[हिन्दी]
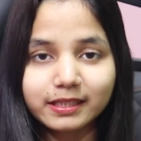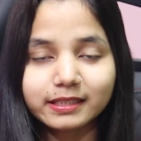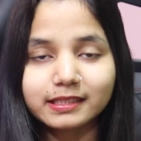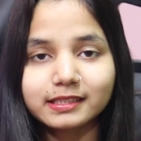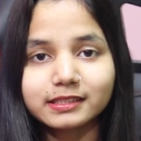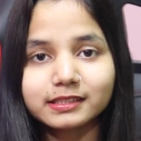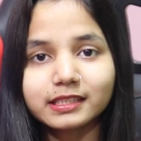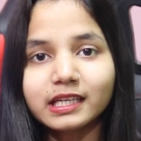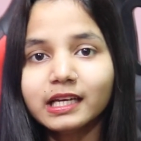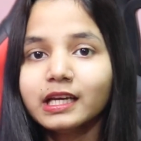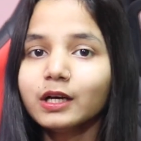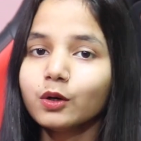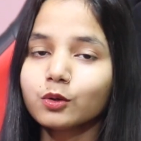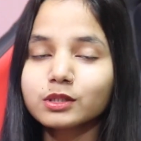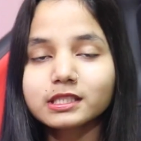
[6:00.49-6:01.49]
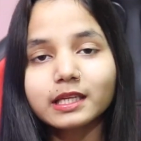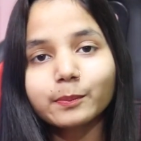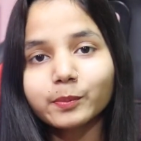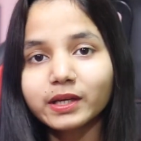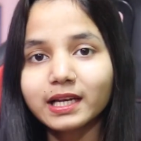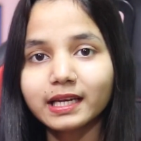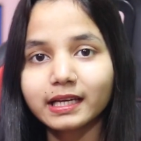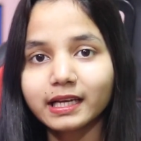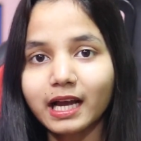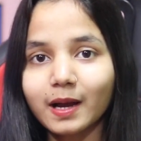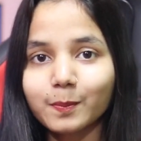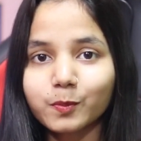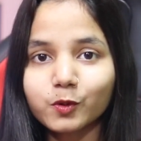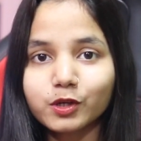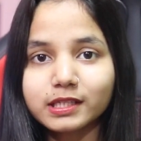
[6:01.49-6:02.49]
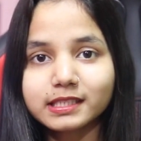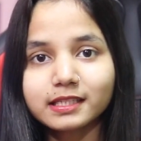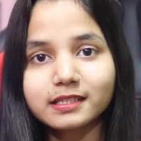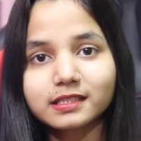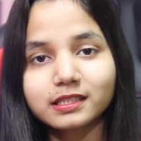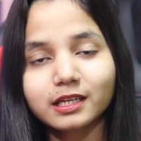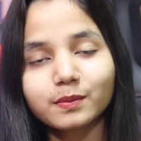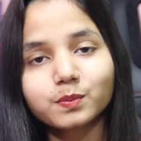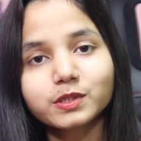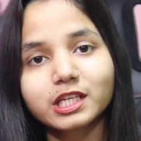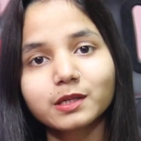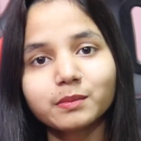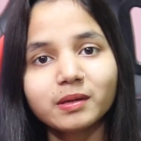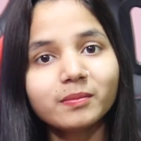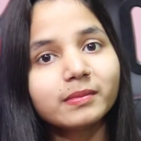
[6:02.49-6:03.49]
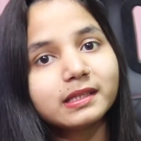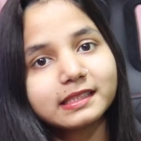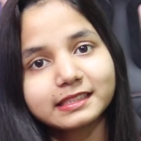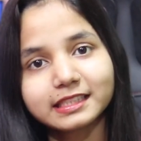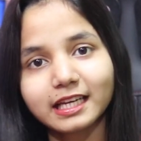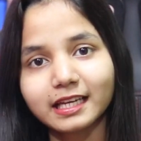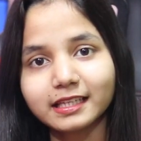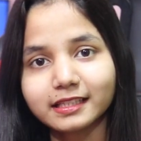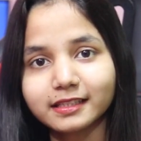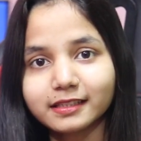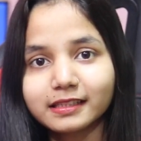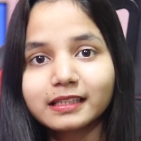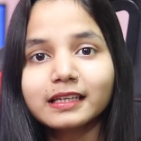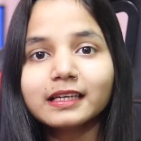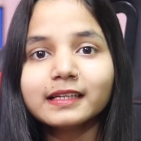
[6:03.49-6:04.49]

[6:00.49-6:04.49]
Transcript: कर लीजिए उन सब की लिंक आपको नीचे डिस्क्रिप्शन में मिल जाएगी